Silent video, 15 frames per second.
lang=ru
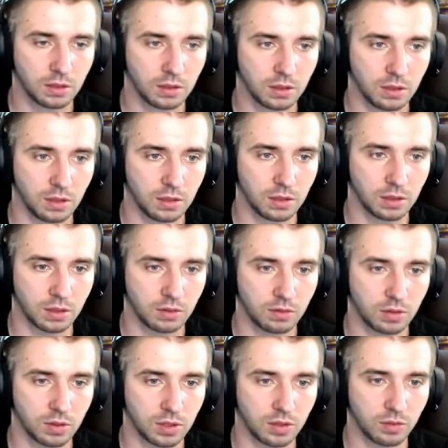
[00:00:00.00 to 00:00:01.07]
Или на кого
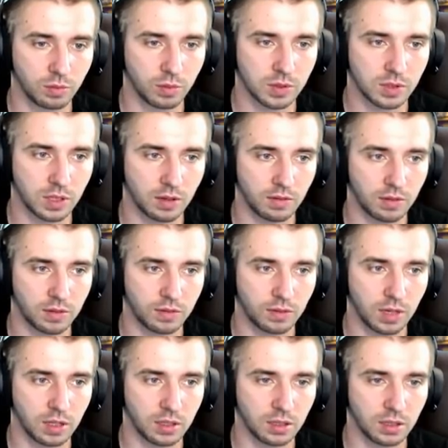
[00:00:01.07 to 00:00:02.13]
к поставить
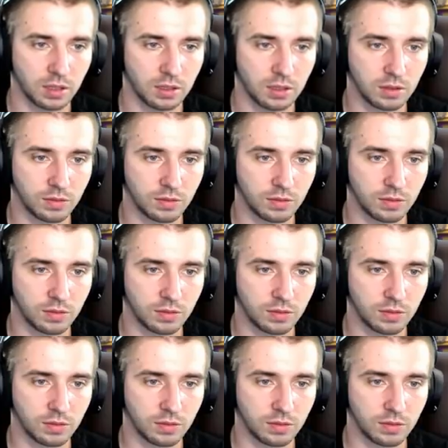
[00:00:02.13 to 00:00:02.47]
франки, один,